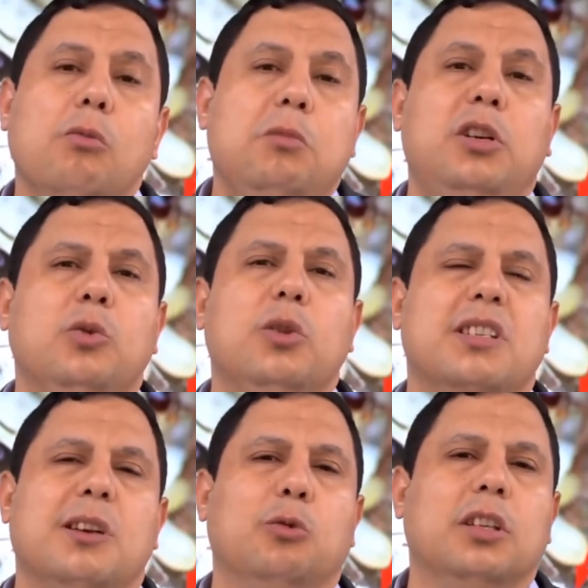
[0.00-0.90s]
Das
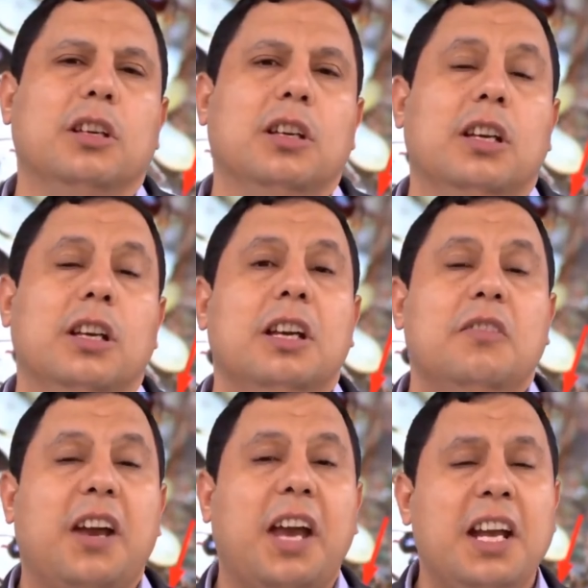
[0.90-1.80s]
Ergebnis war,
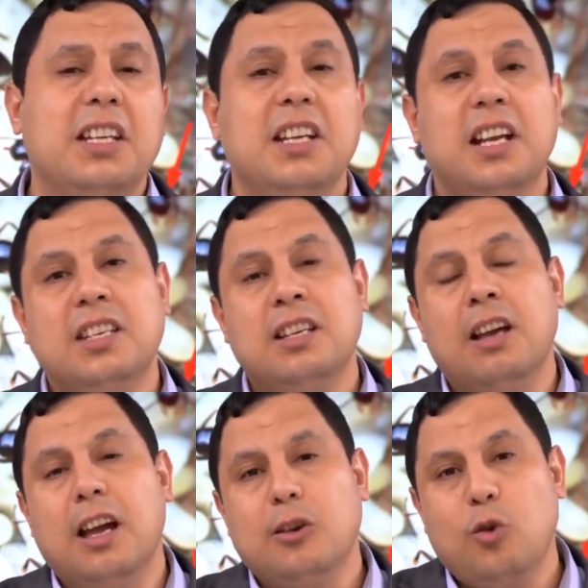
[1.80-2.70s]
dass die
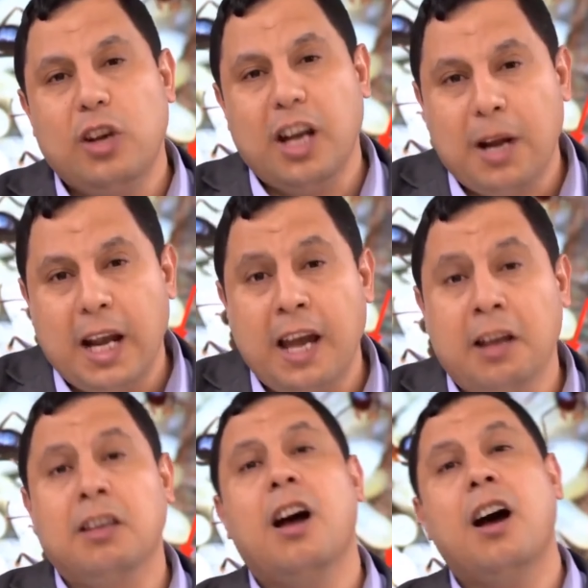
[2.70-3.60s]
Ameisen
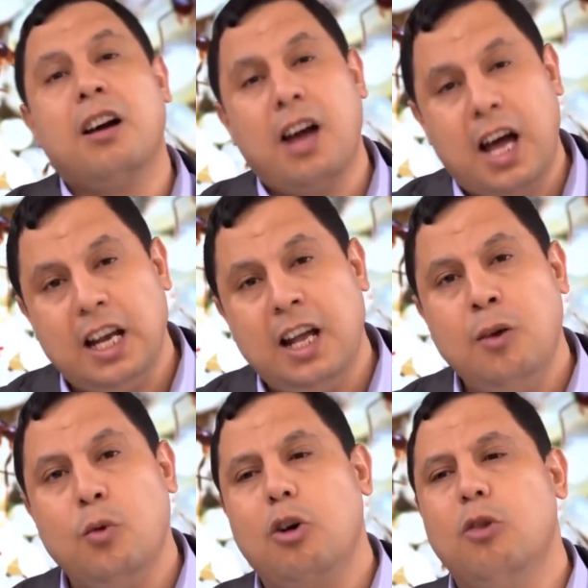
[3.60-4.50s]
herbeieilten und
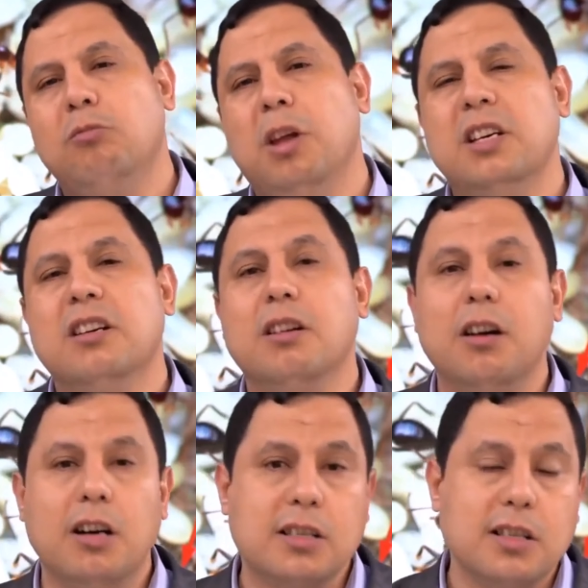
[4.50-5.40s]
die Larven
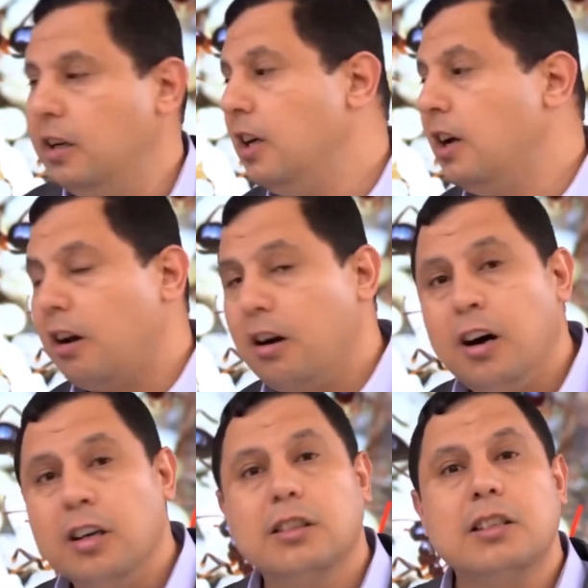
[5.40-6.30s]
retteten, die ein
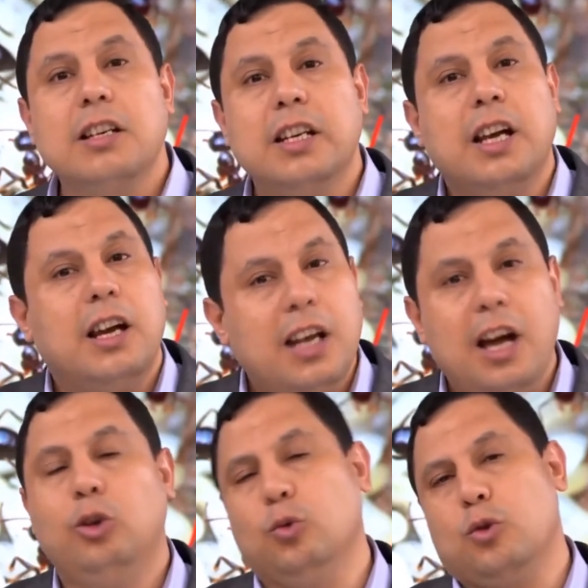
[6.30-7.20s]
Schallorgan
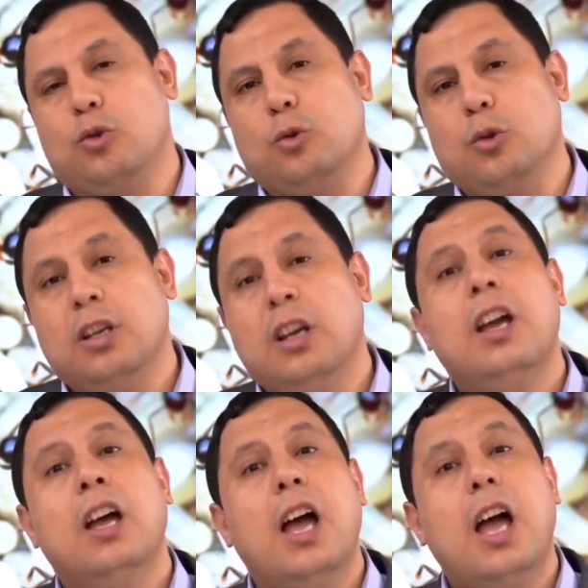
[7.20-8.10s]
hatten.
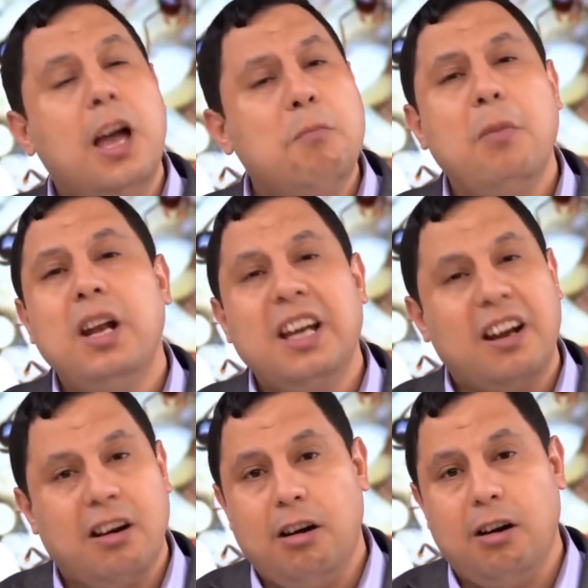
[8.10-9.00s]
Die
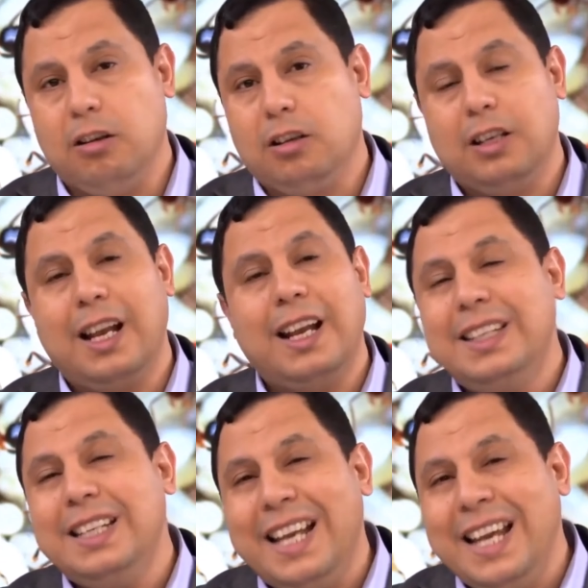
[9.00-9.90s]
Larven, die kein
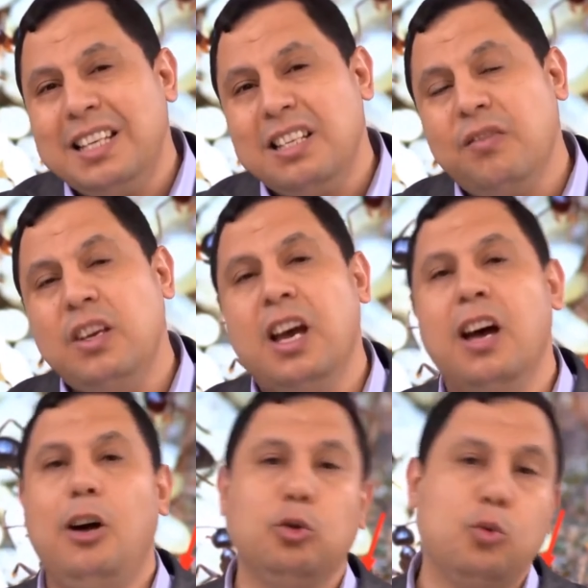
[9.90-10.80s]
Schallorgan haben,
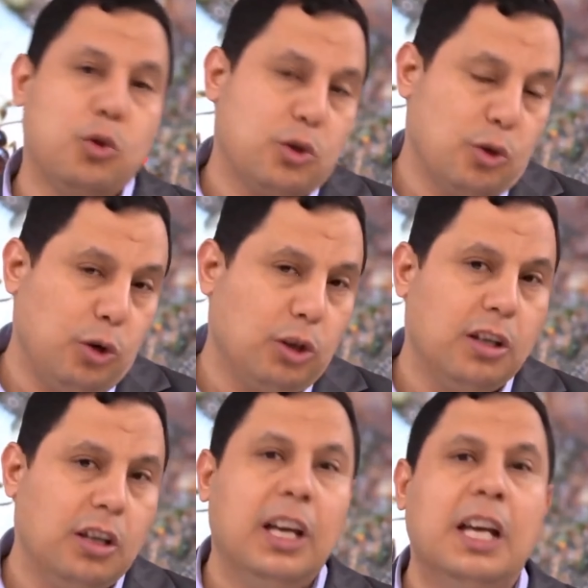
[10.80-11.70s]
wurden von den
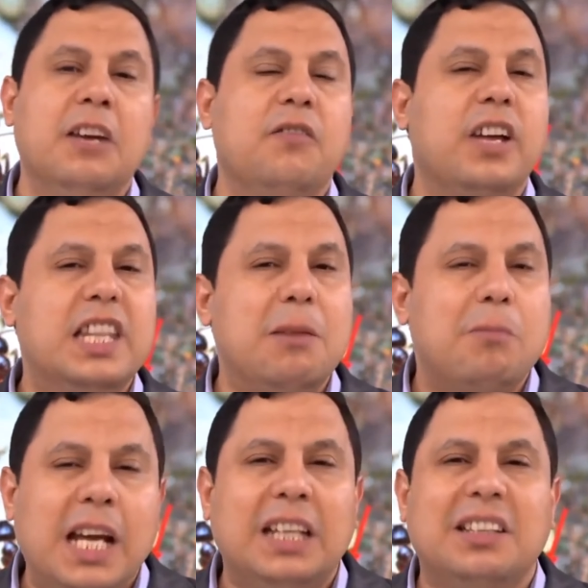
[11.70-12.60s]
Ameisen
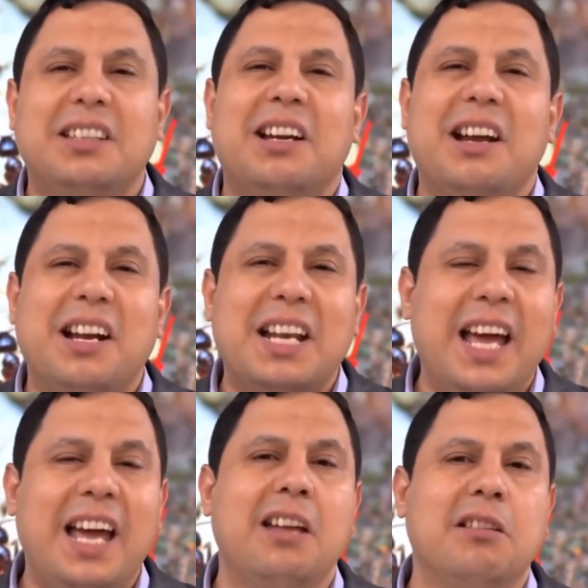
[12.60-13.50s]
völlig ignoriert,
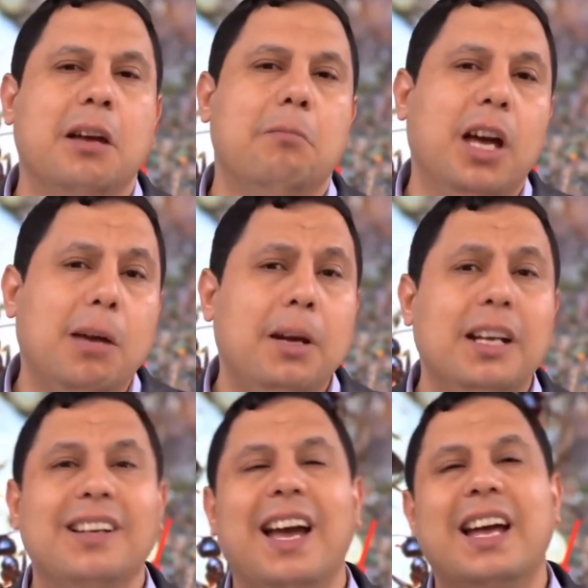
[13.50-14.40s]
als wären
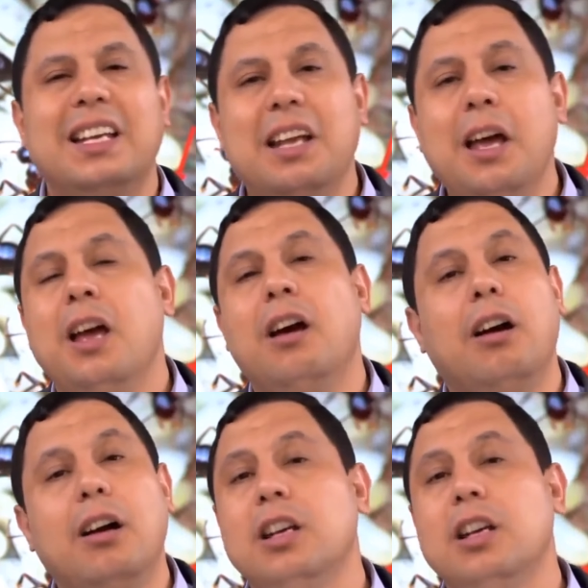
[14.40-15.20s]
sie nicht vorhanden.